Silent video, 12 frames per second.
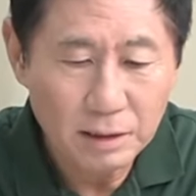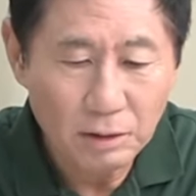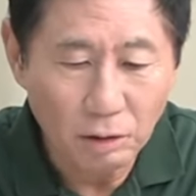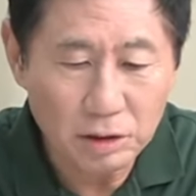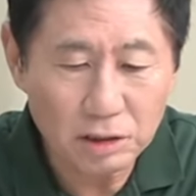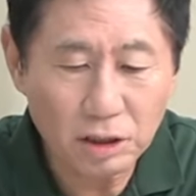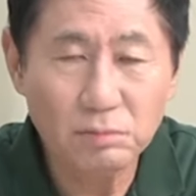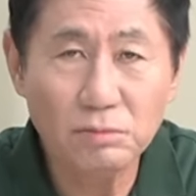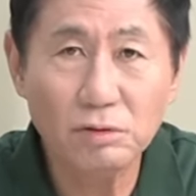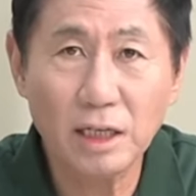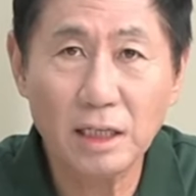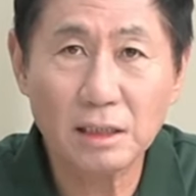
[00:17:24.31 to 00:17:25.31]
어제
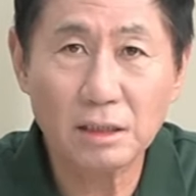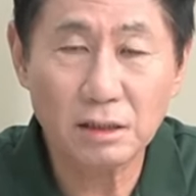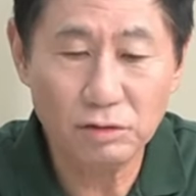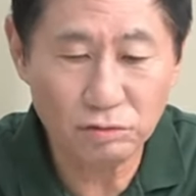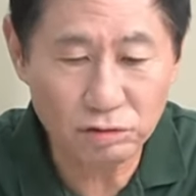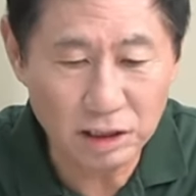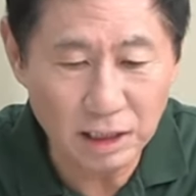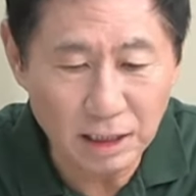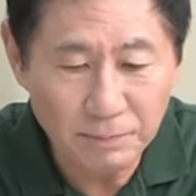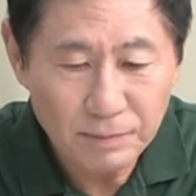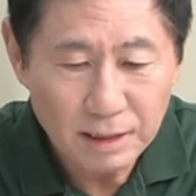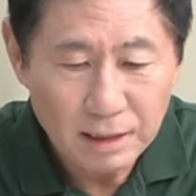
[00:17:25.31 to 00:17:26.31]
청문회에서
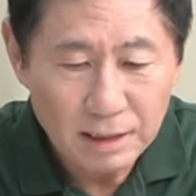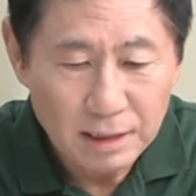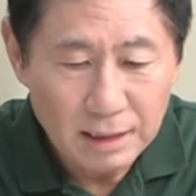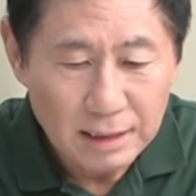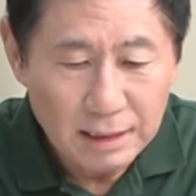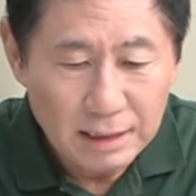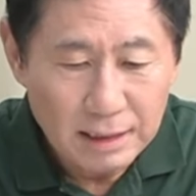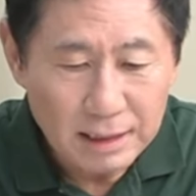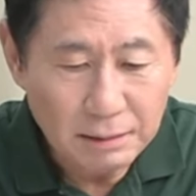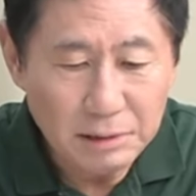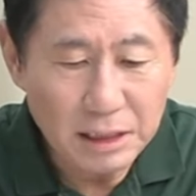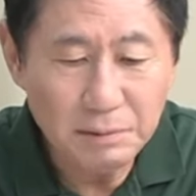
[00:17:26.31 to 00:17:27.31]
육사
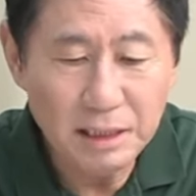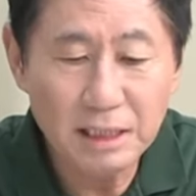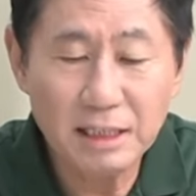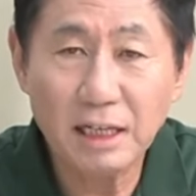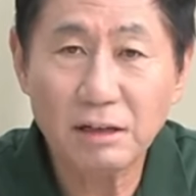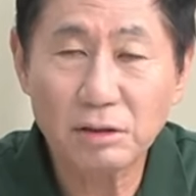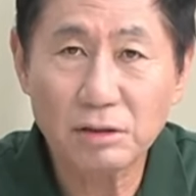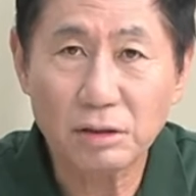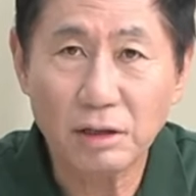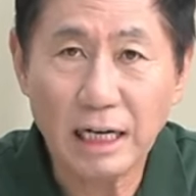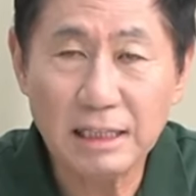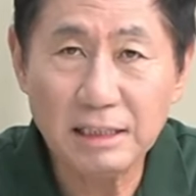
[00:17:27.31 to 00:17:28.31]
31기라
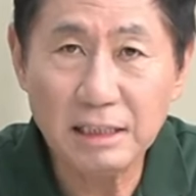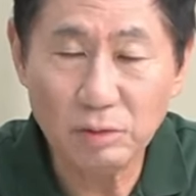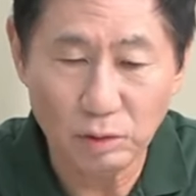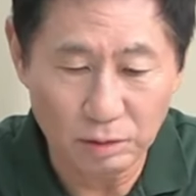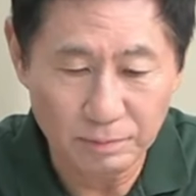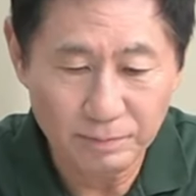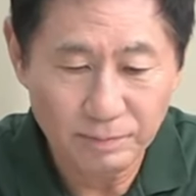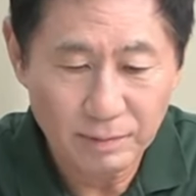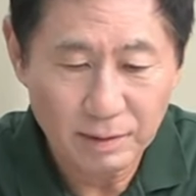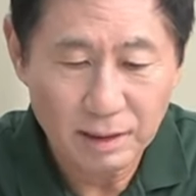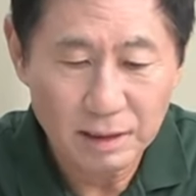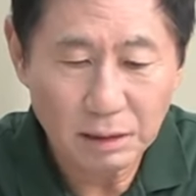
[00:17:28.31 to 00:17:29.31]
그러죠. 한기호
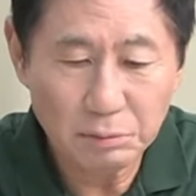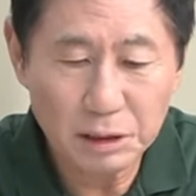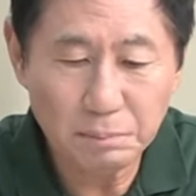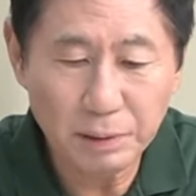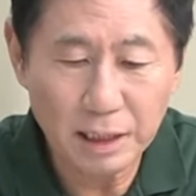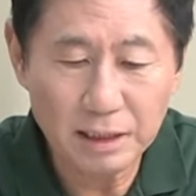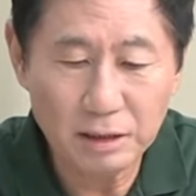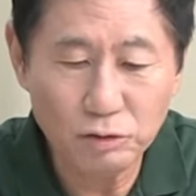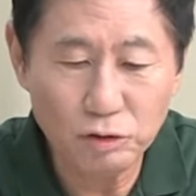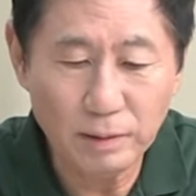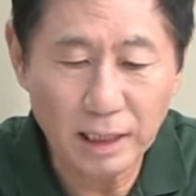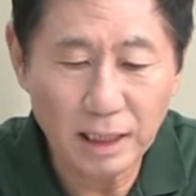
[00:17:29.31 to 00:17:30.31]
38기
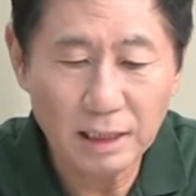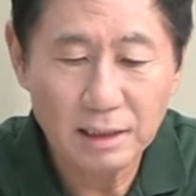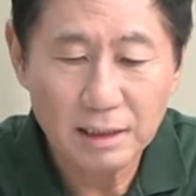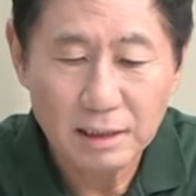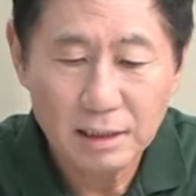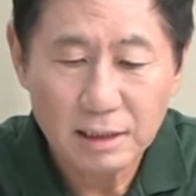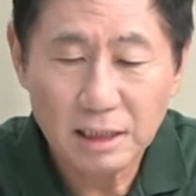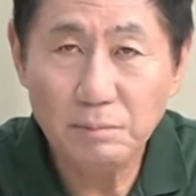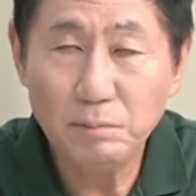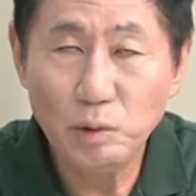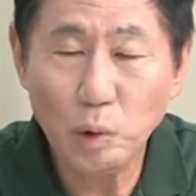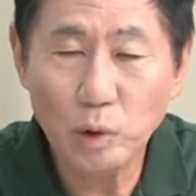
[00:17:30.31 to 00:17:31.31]
후배
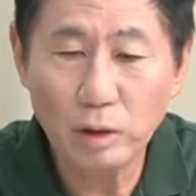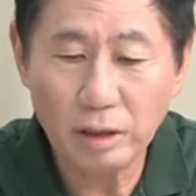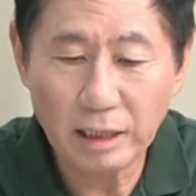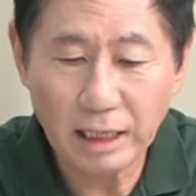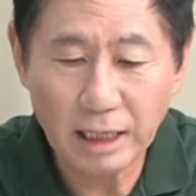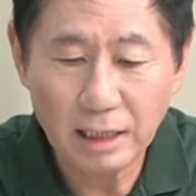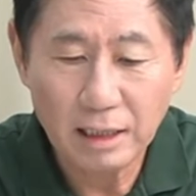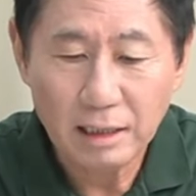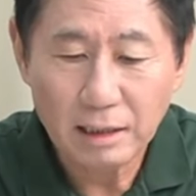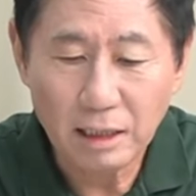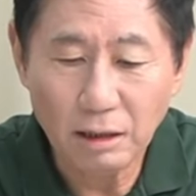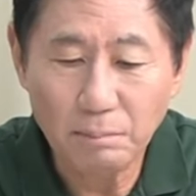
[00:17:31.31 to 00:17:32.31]
김용현에게
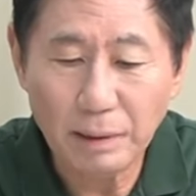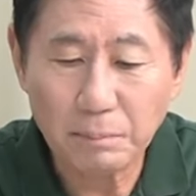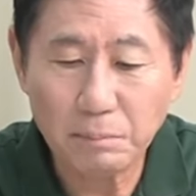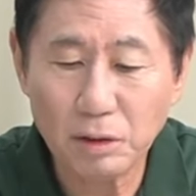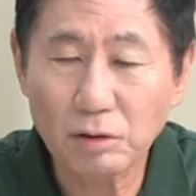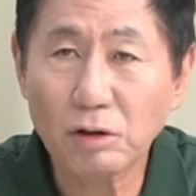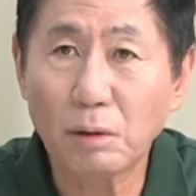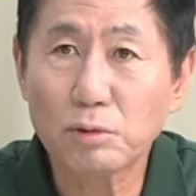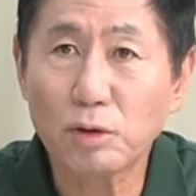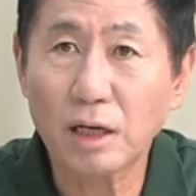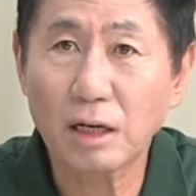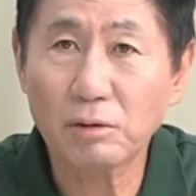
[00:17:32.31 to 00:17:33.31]
개헌 100번 이거
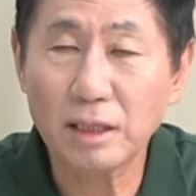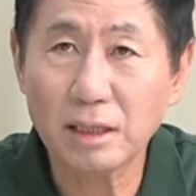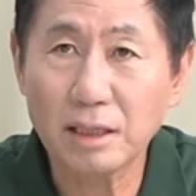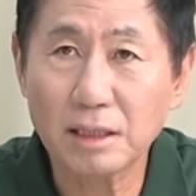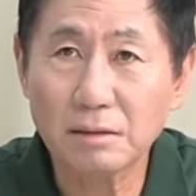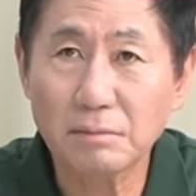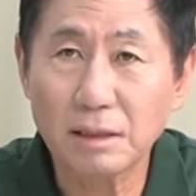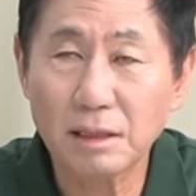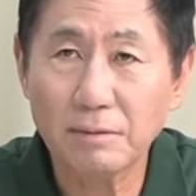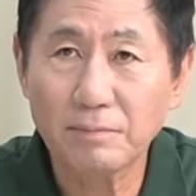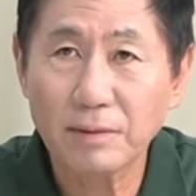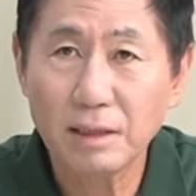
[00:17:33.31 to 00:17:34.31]
검토하라고 얘기했습니다.
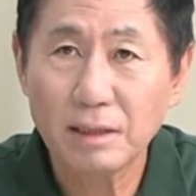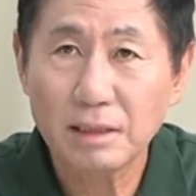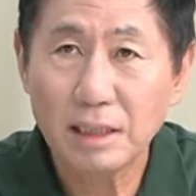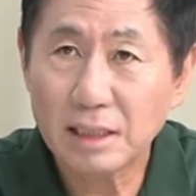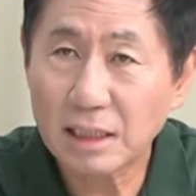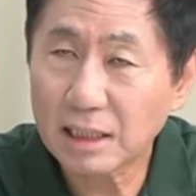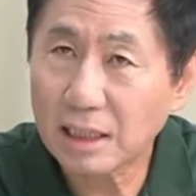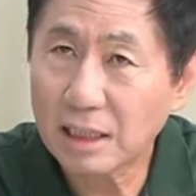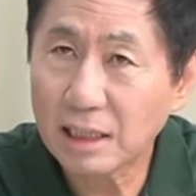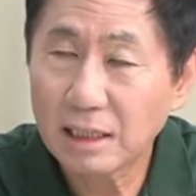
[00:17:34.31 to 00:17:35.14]
세상에